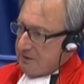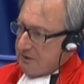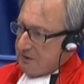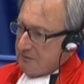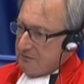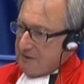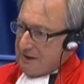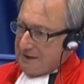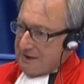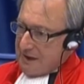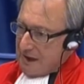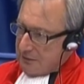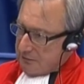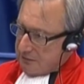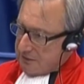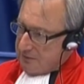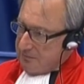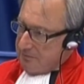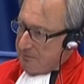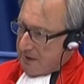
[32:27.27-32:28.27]

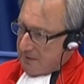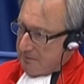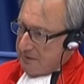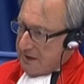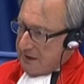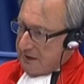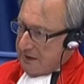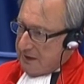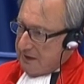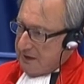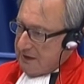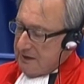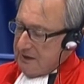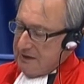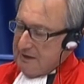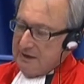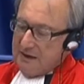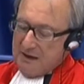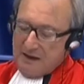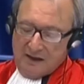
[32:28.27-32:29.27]
renoncer au
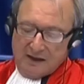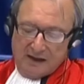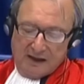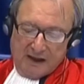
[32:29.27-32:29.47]
droit